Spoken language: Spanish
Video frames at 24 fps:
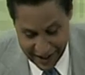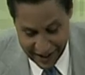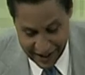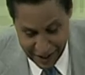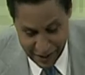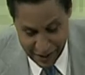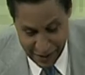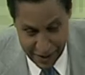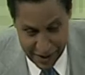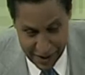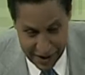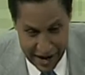
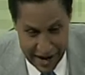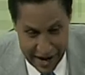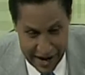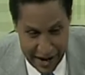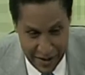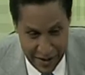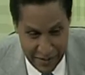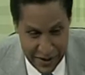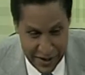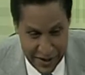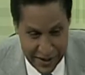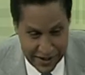¿Quiere borrar
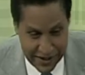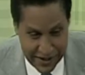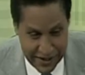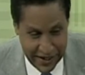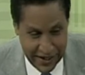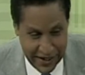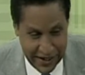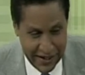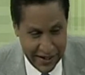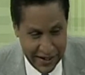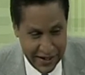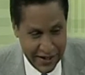la
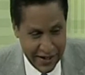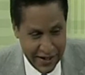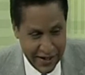mente?